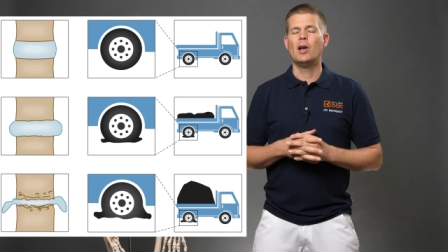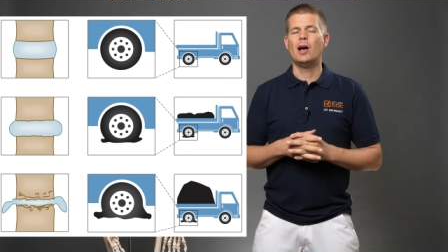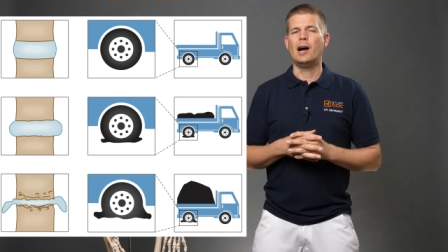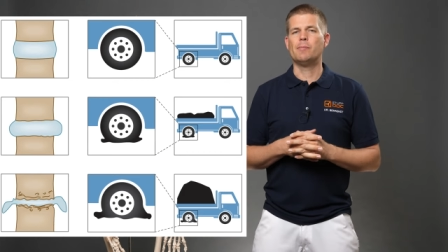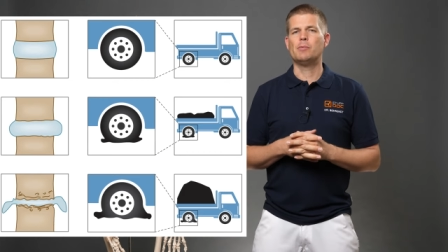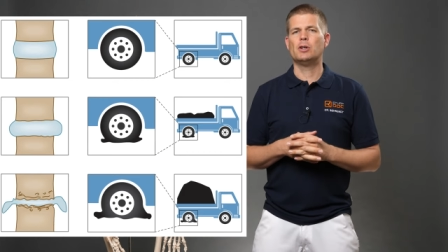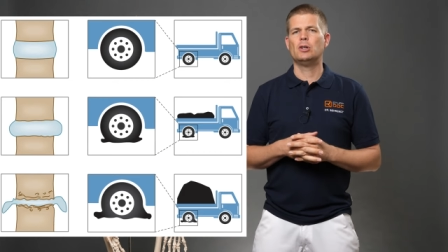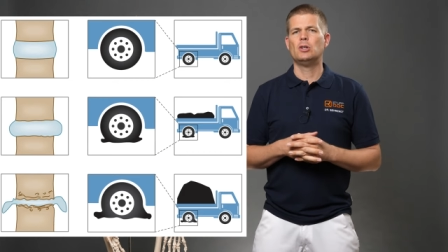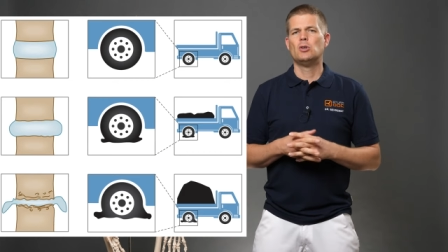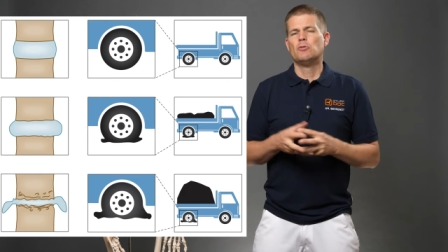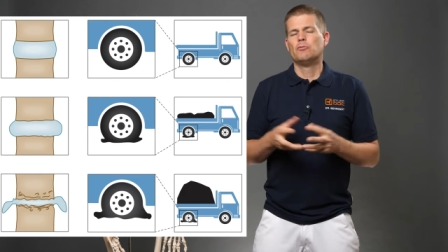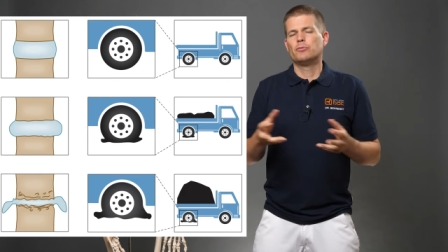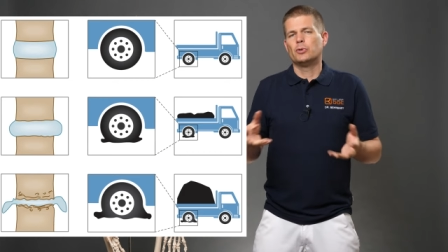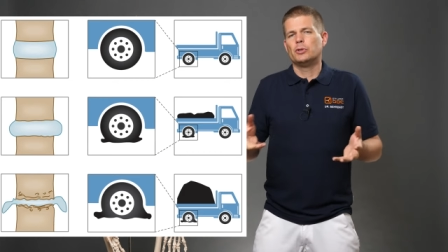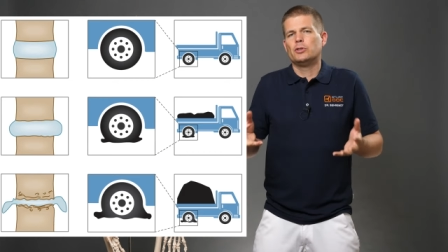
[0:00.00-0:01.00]
Aber
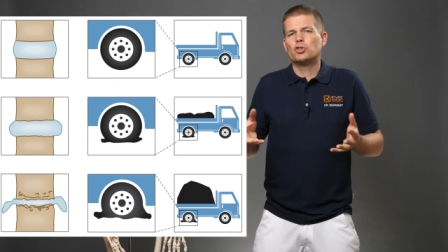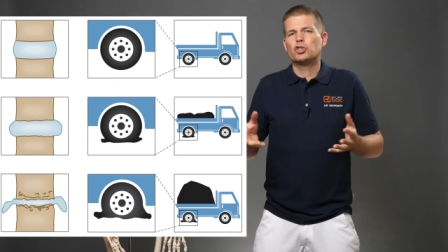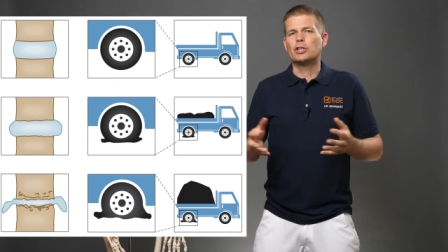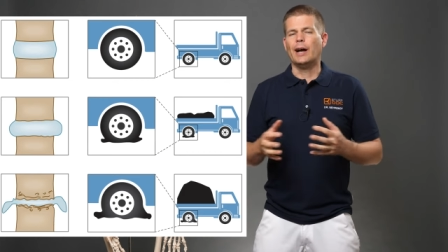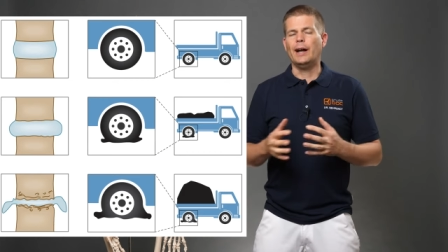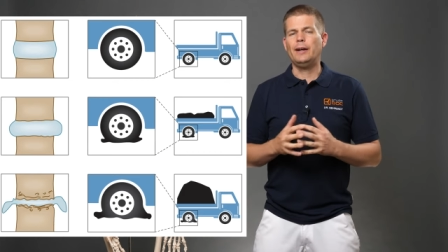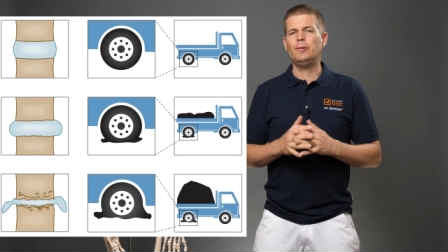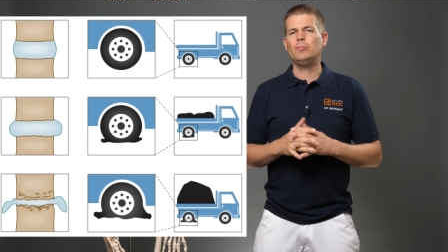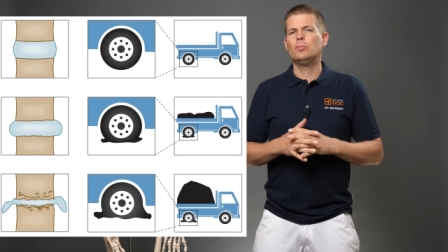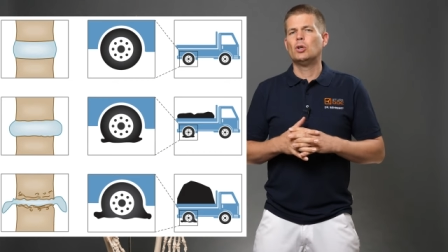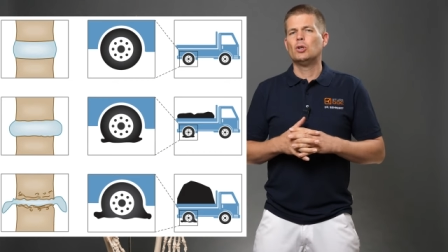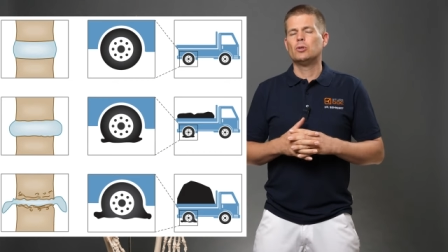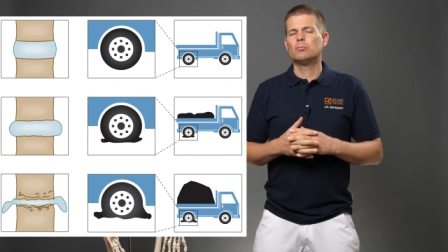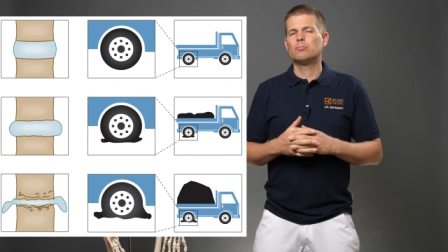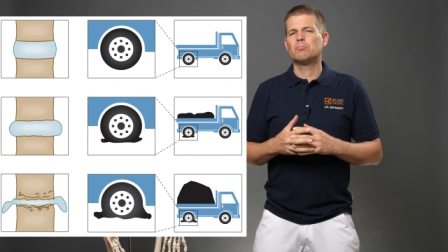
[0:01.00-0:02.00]
von diesen Steinen,
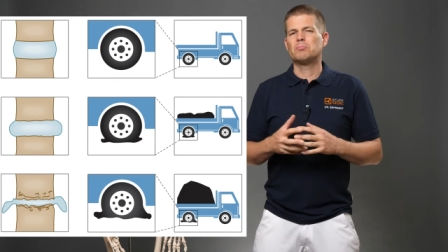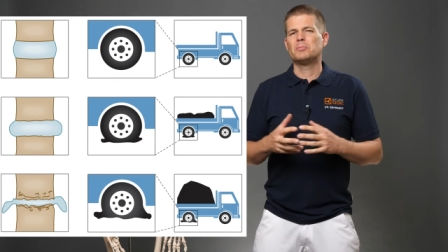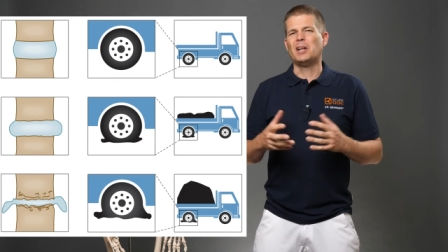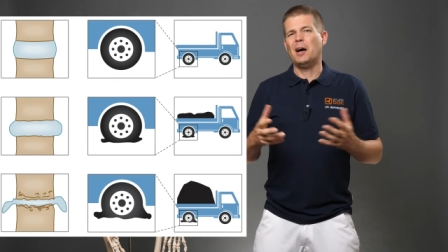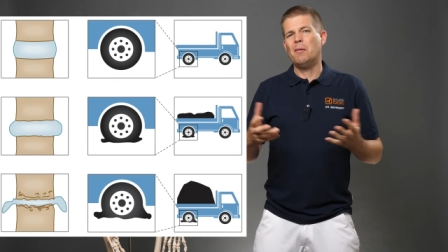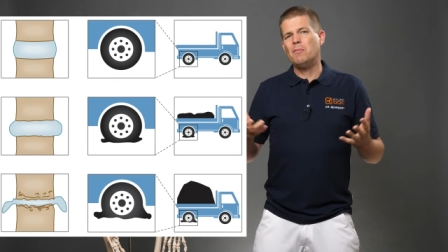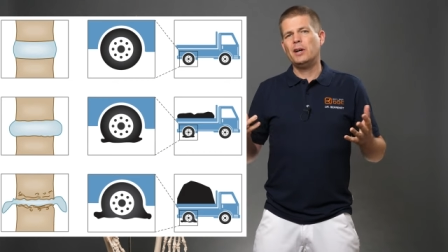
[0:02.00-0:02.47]
da haben